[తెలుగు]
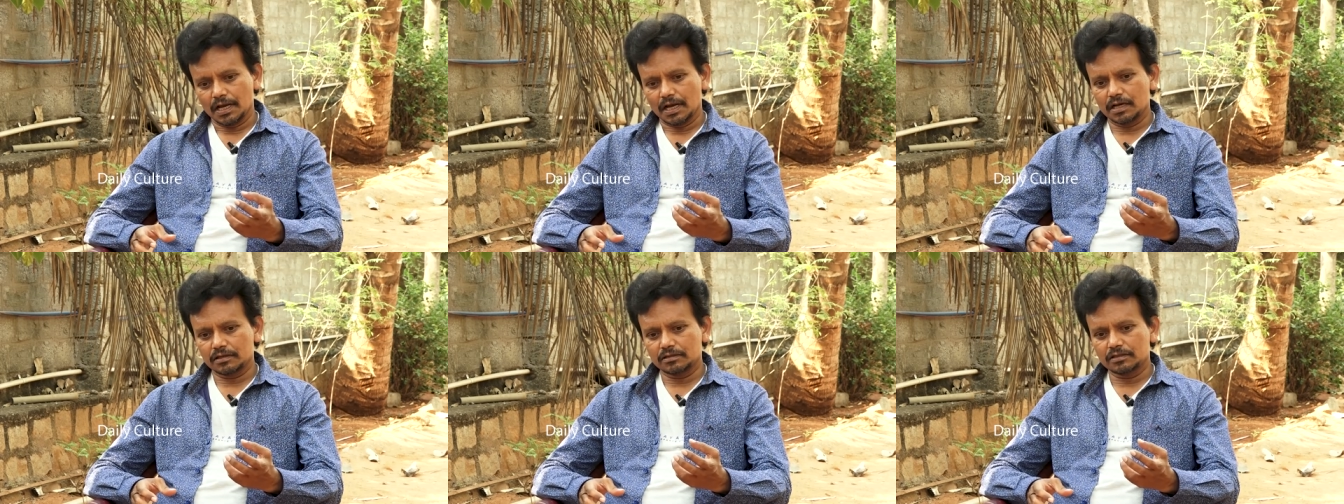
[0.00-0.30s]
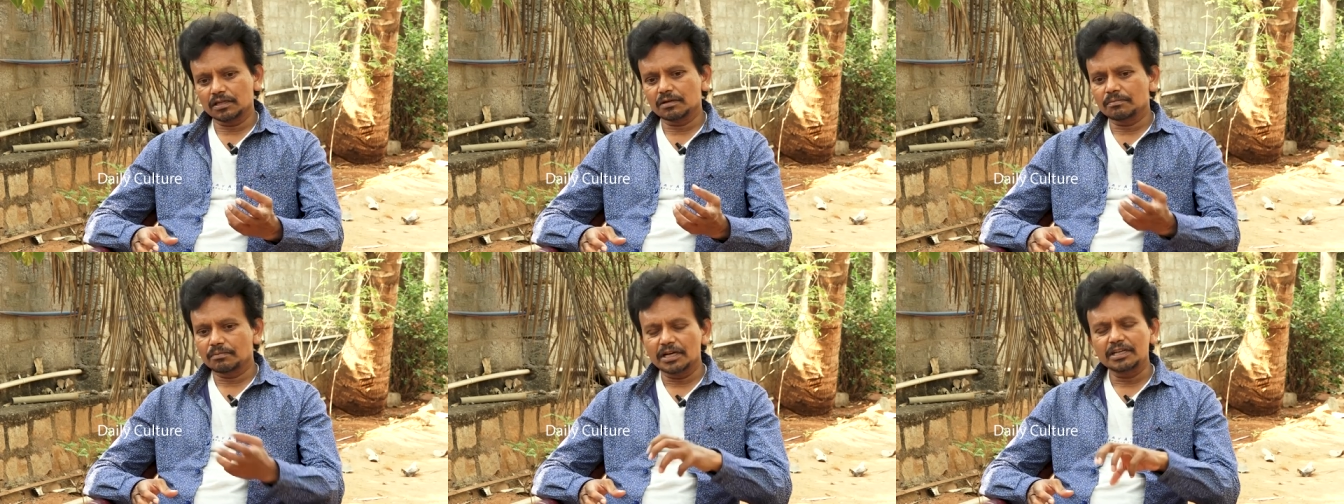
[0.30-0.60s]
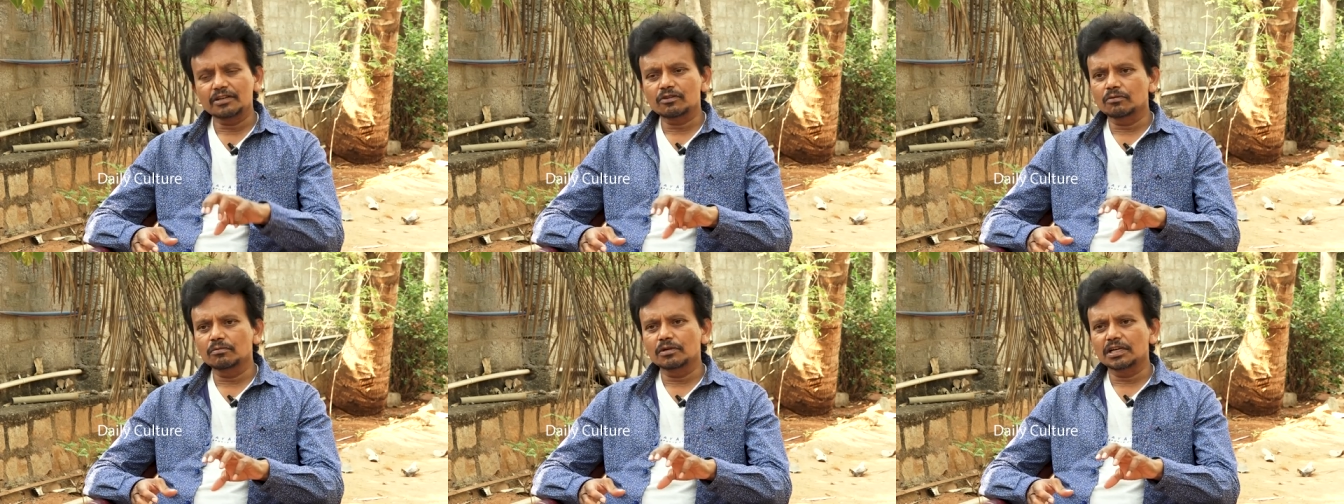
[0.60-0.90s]
యాక్చువల్గా
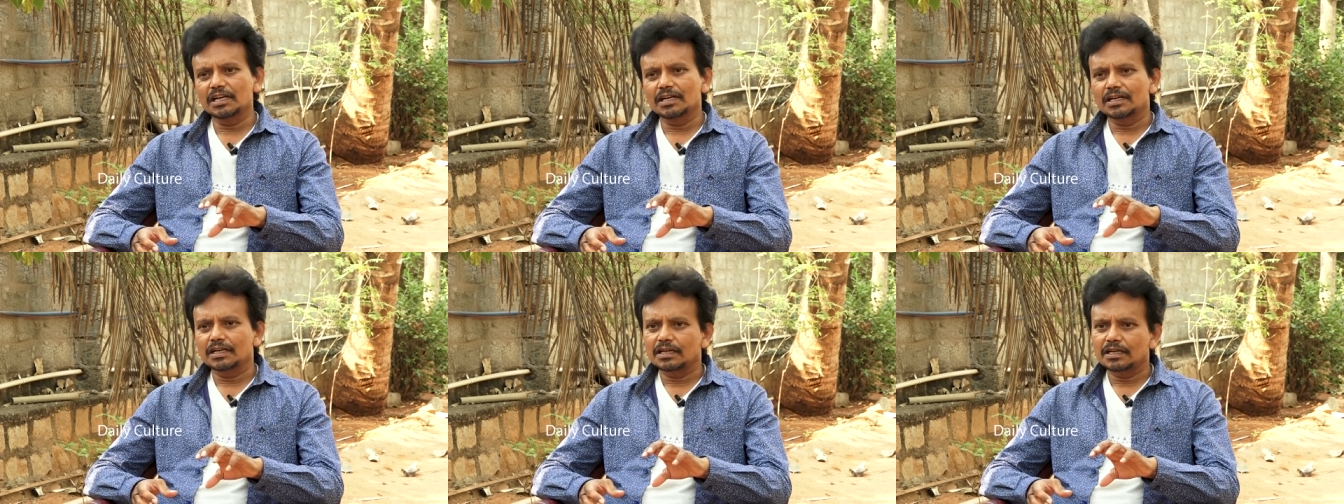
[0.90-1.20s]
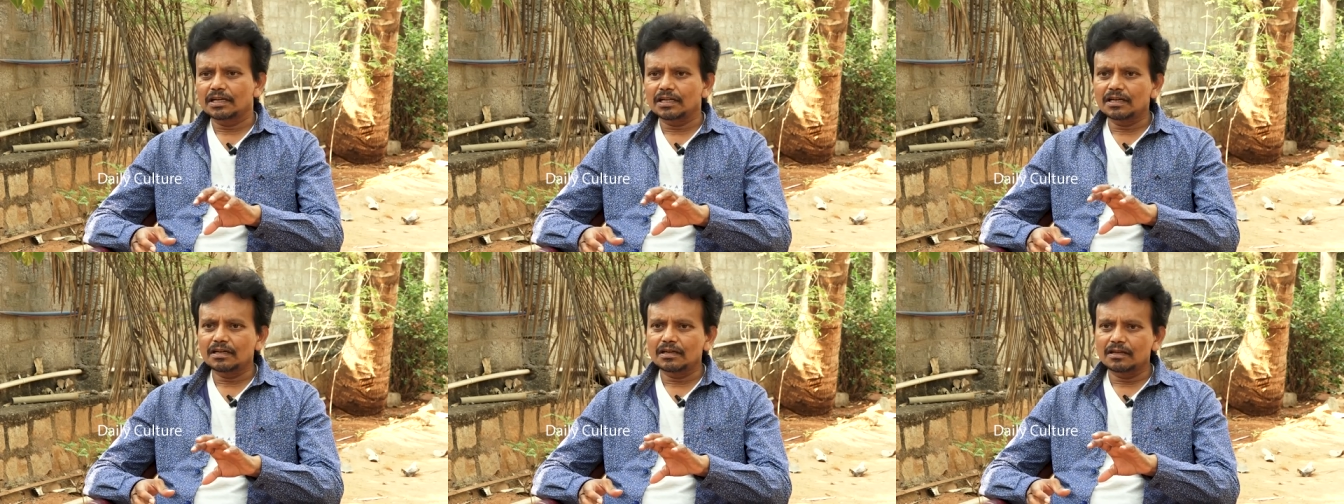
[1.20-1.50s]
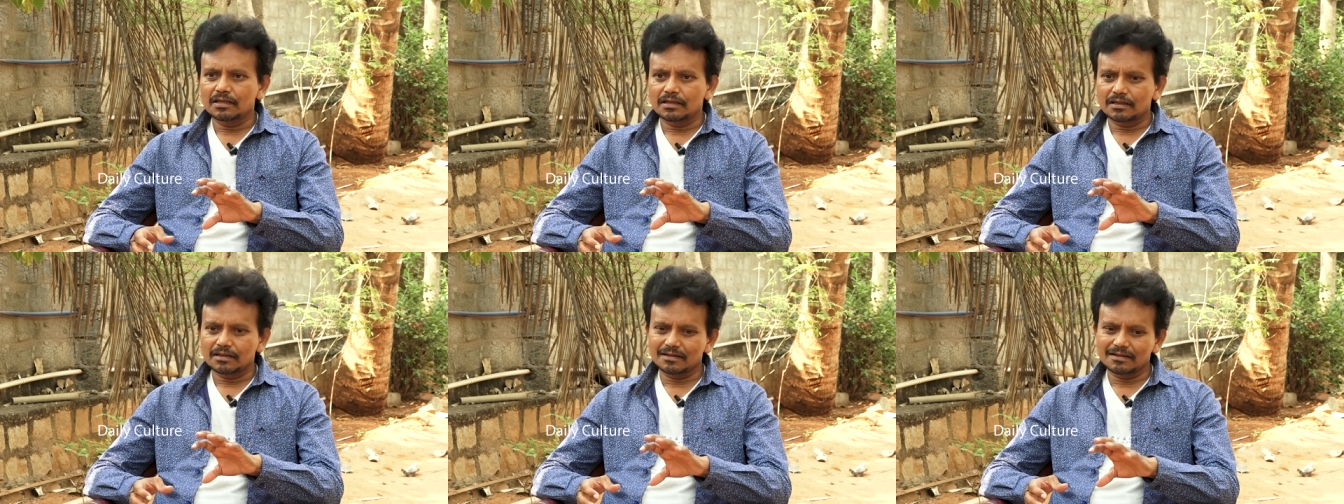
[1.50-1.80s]
బయట రూమర్ ఏంటంటే
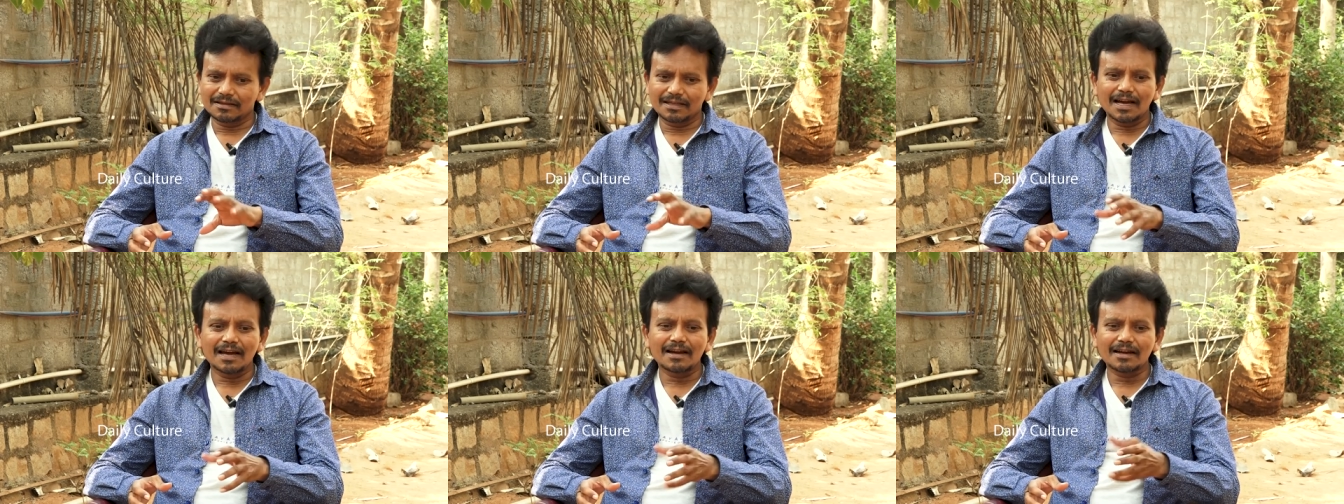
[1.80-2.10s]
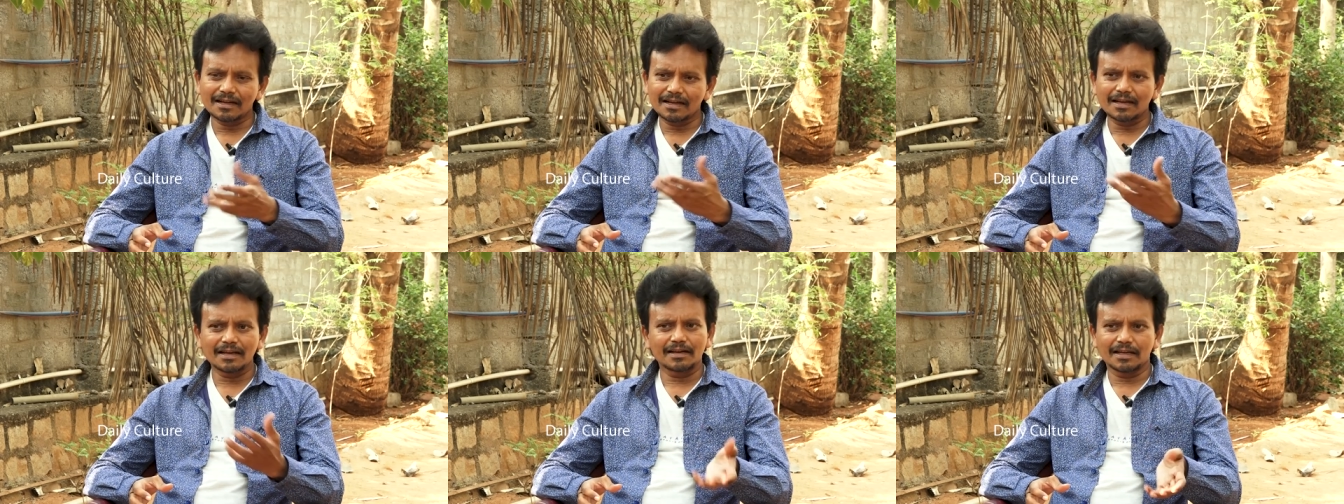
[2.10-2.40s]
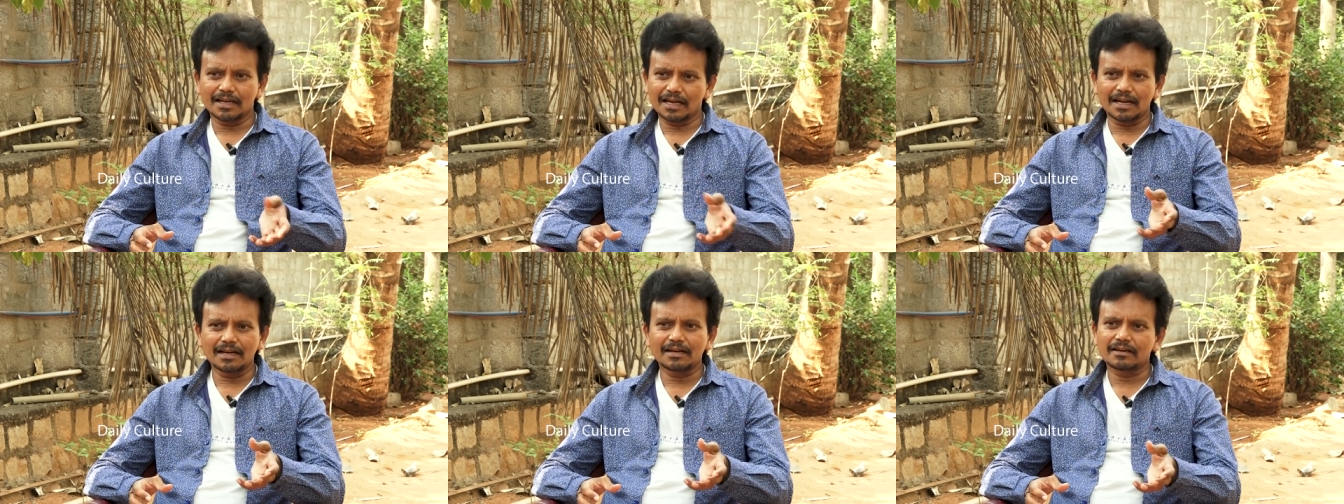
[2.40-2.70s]
తారక్ గారి
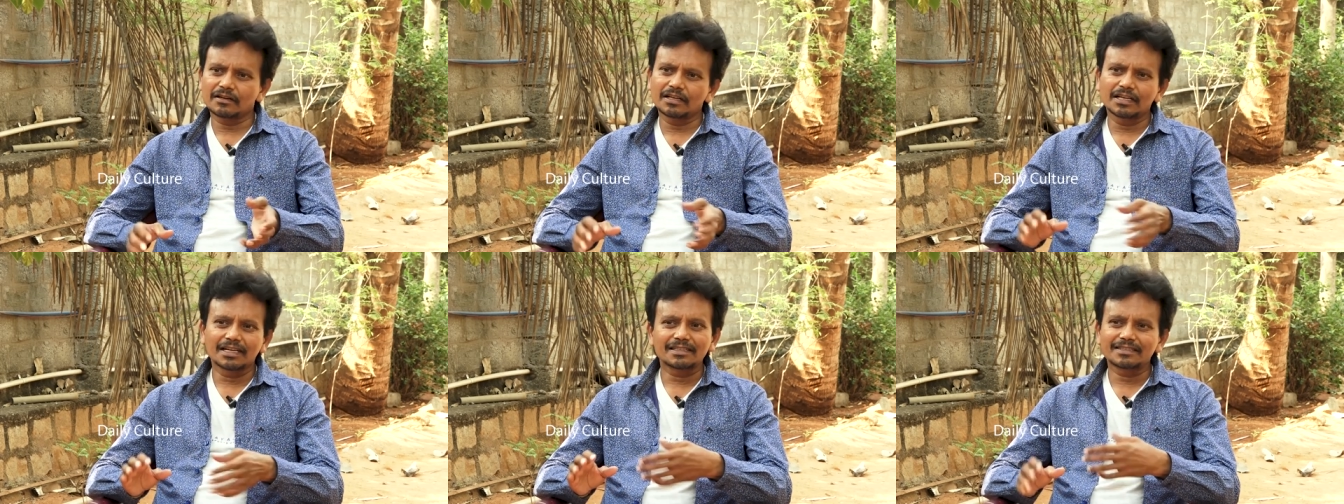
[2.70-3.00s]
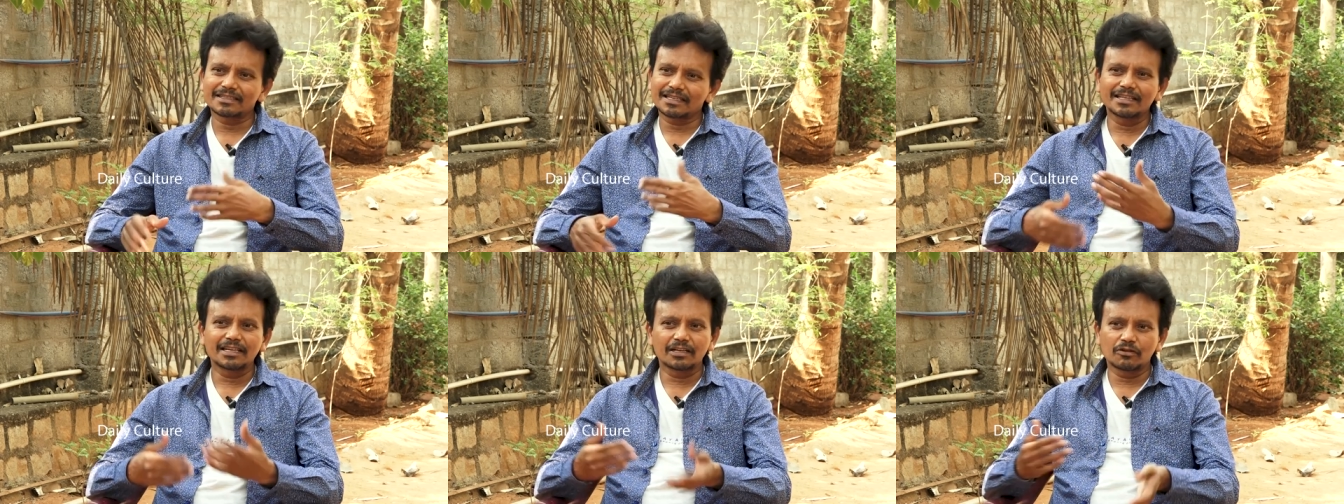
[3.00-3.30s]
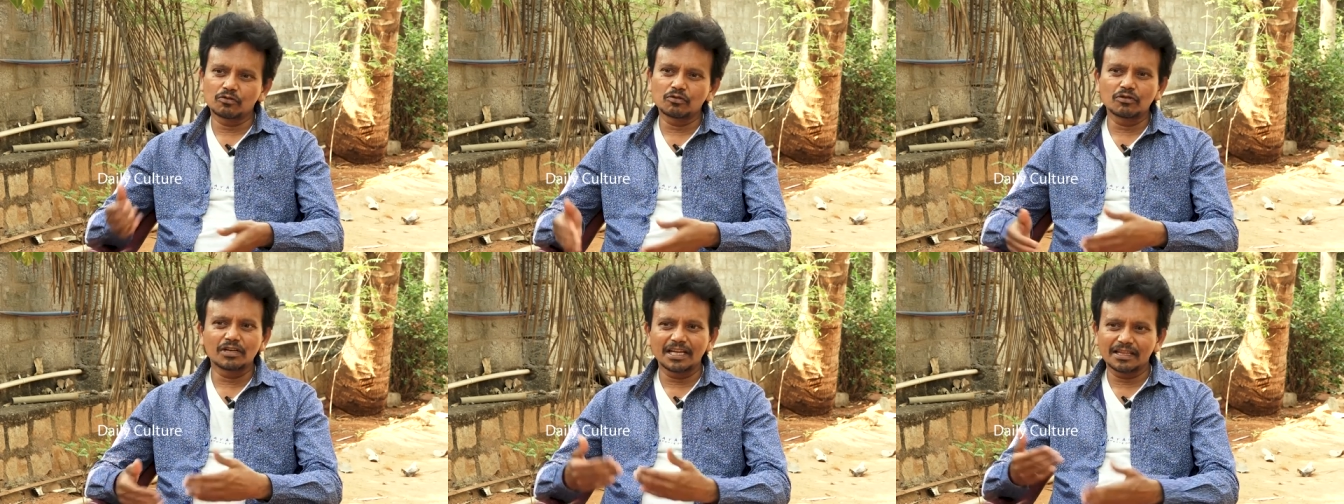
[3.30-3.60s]
క్యారెక్టర్ ఇంకా చాలా
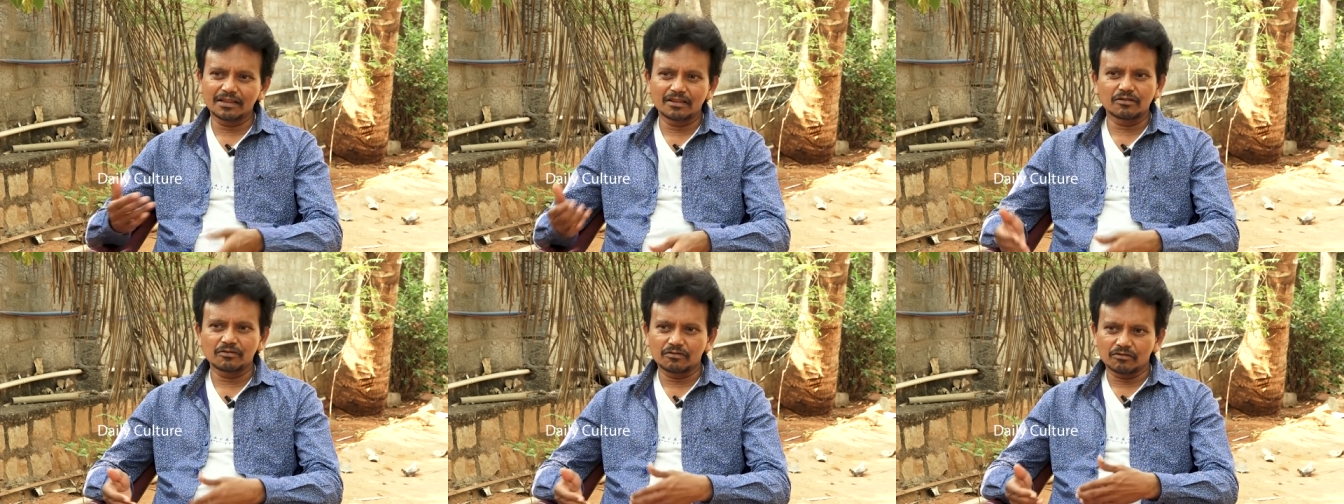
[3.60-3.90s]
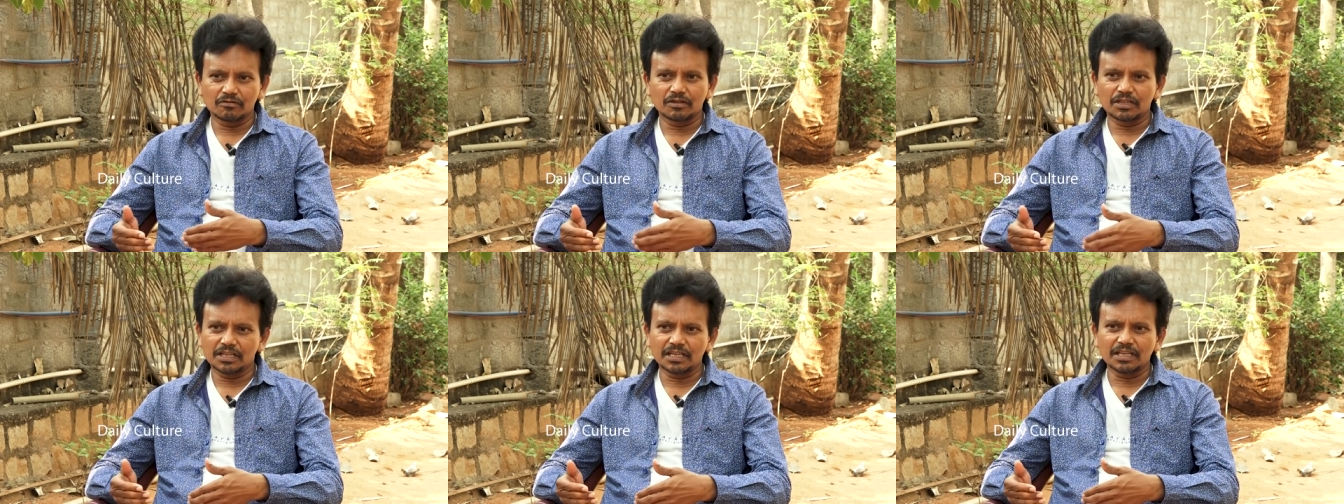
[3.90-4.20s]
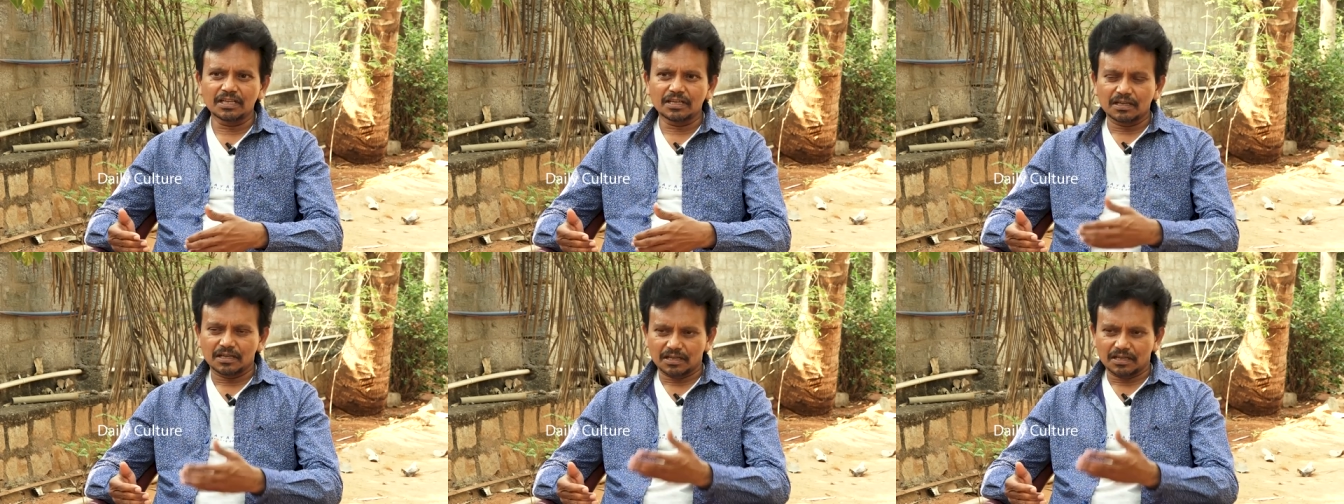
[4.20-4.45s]
ఎక్కువ లెంత్ ఉంది